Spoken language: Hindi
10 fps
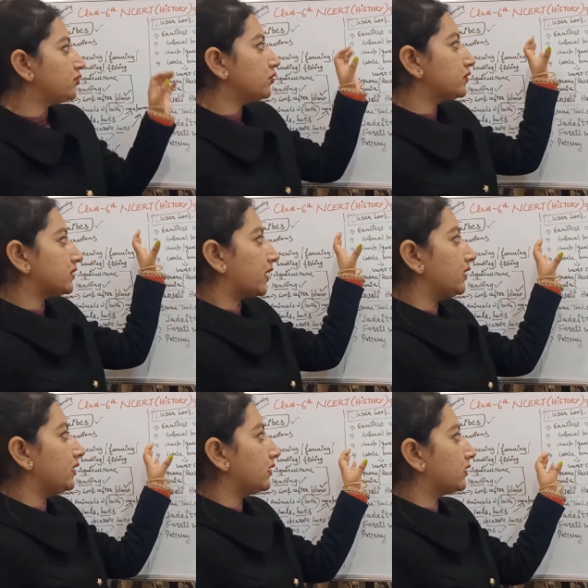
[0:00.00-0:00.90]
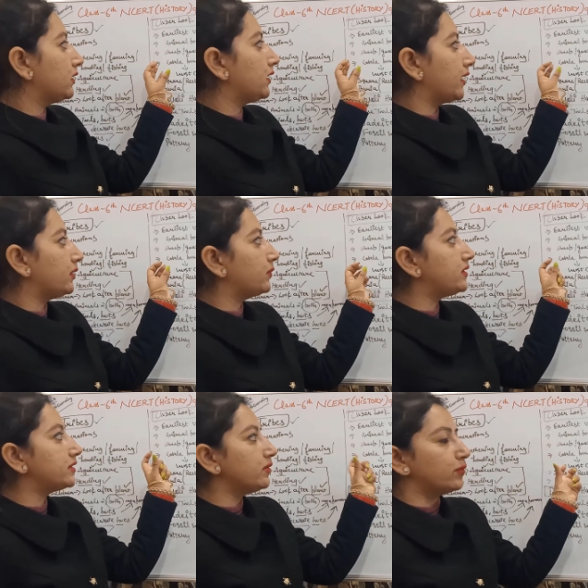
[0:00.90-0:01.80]
ये जो सारी इन
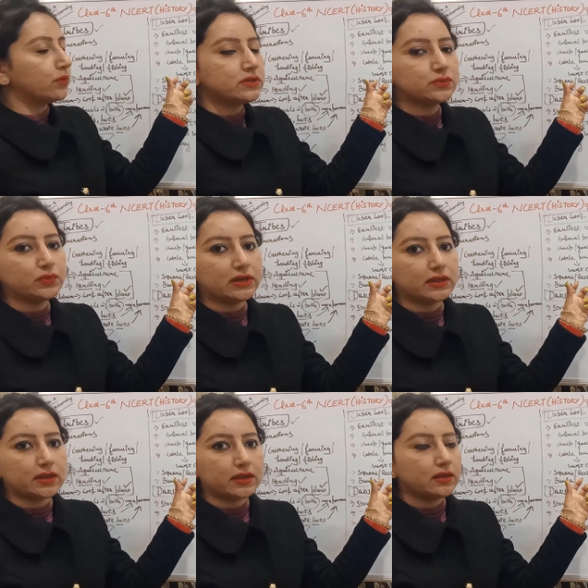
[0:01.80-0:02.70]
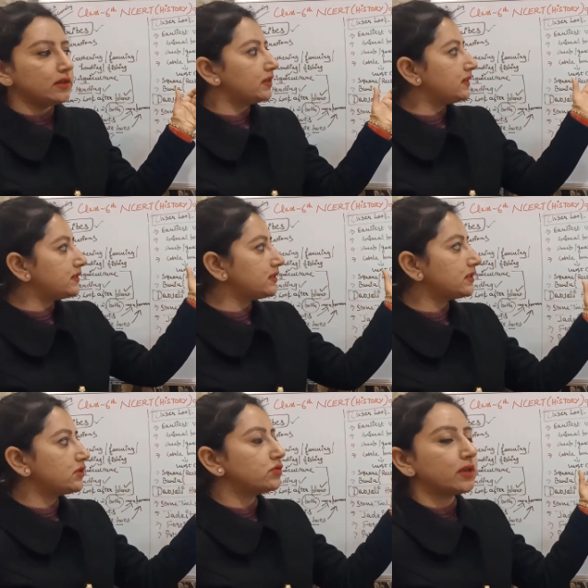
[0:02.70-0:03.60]
एनिमल्स की बोन्स मिली हैं इसी
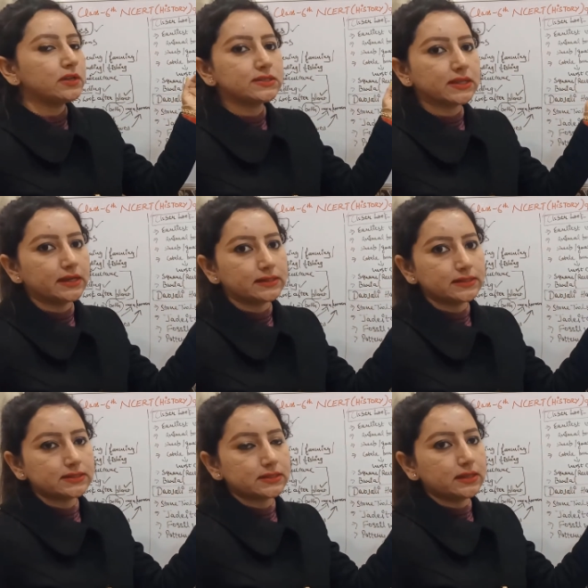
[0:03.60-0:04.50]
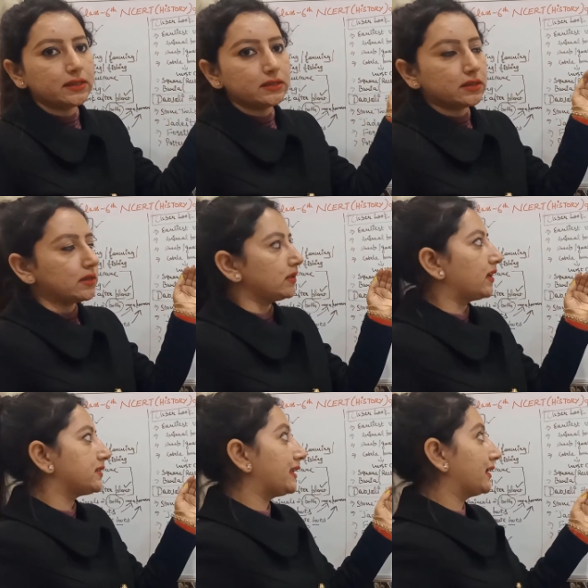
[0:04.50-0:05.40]
से जो है इन साइंटिस्ट ने ये
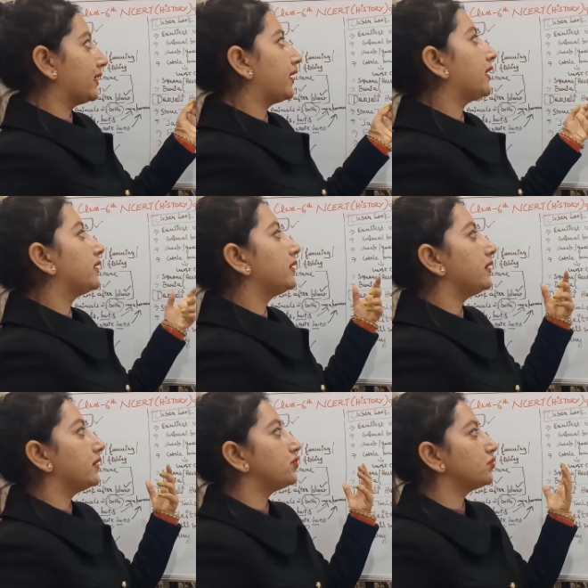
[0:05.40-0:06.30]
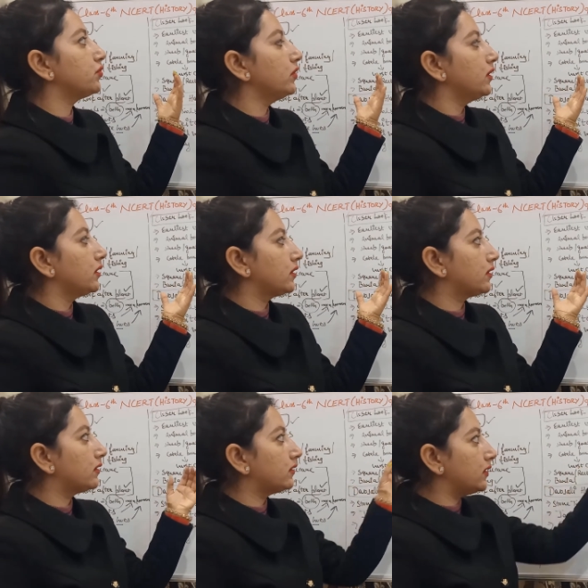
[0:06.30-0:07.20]
अंदाजा लगाया है कि ये जो
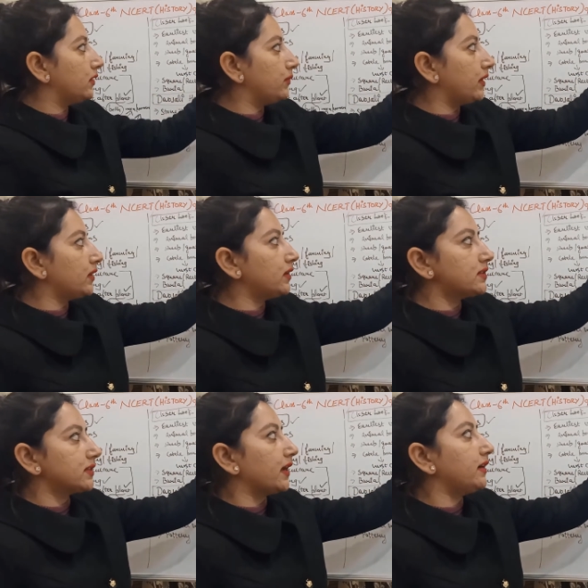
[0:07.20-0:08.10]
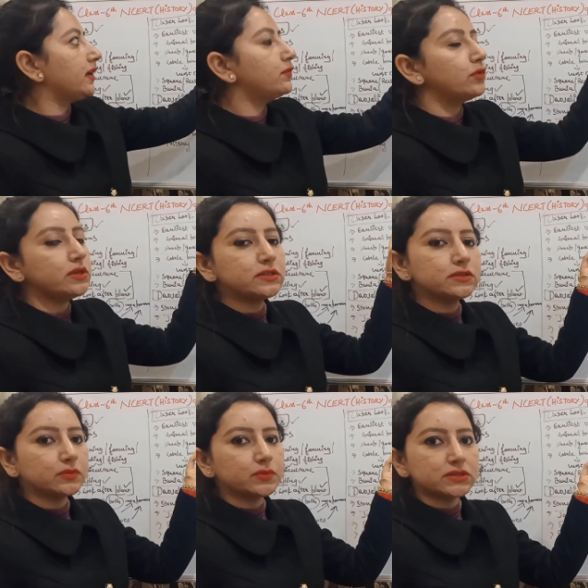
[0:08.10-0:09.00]
मेहरगढ़ साइट है वो
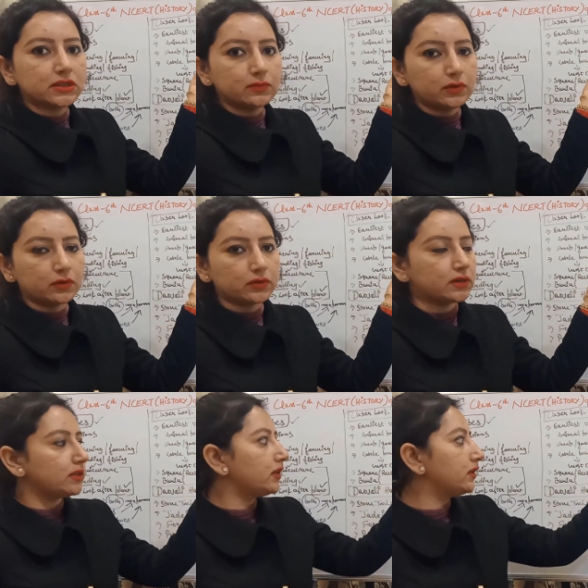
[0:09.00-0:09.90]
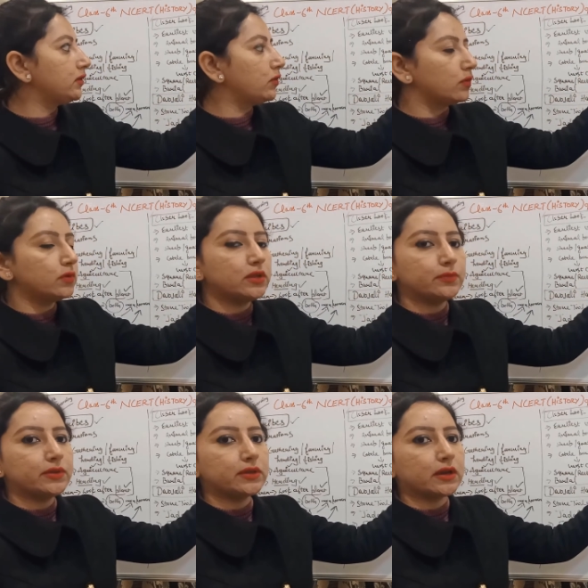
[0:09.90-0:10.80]
इसी समय से ही बिलोंग करती है इन लोगों ने
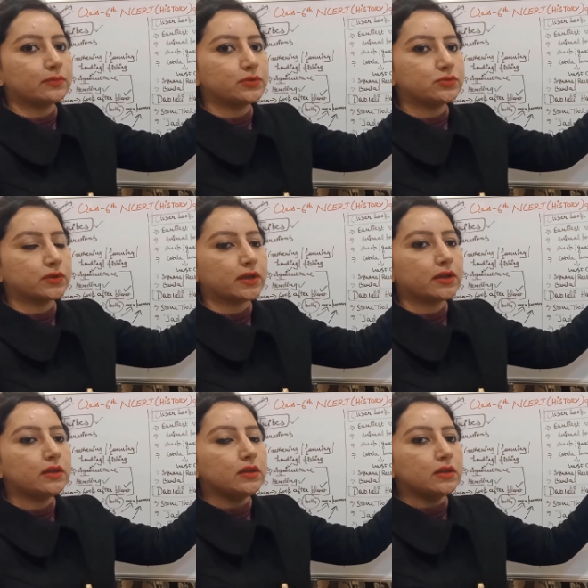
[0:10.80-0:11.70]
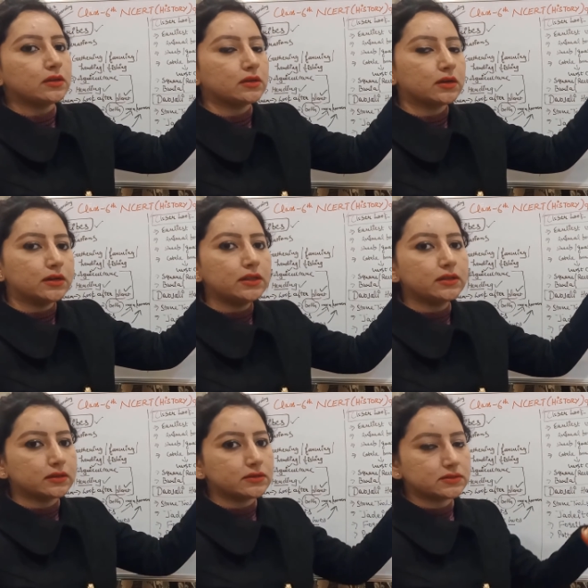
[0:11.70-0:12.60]
भी यहाँ पे जो है
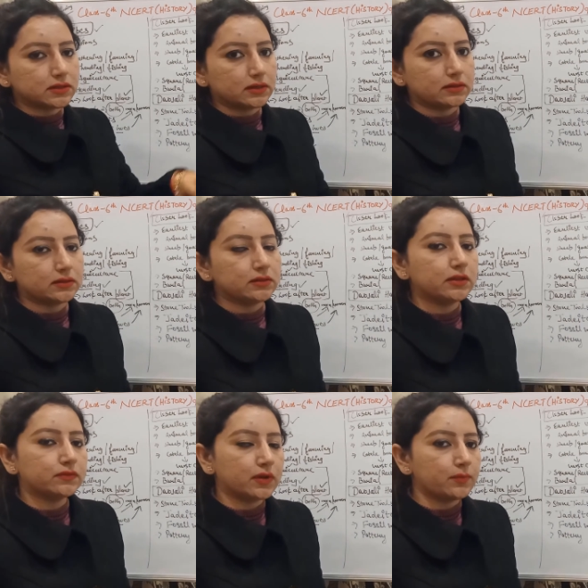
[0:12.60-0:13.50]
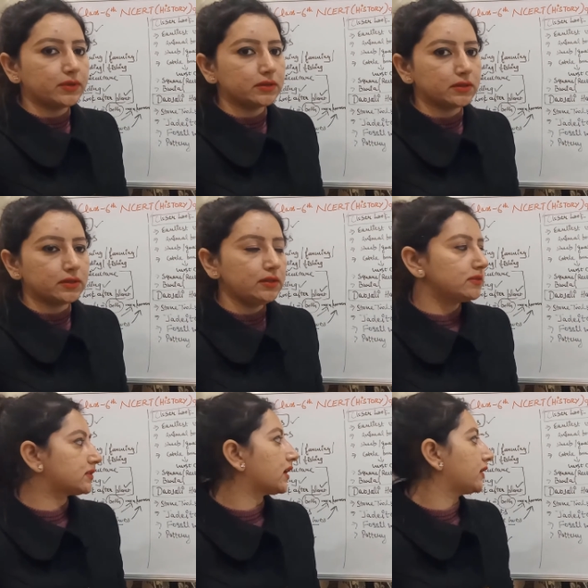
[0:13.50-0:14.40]
हर्डिंग करनी स्टार्ट कर दी थी एंड फार्मिंग करनी
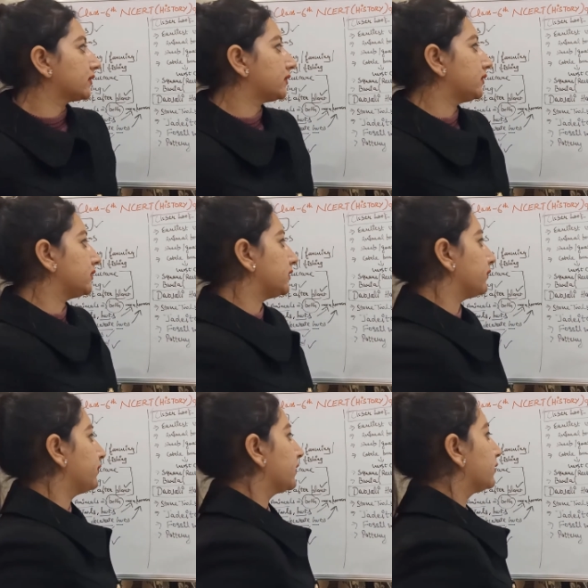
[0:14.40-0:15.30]
स्टार्ट कर दी थी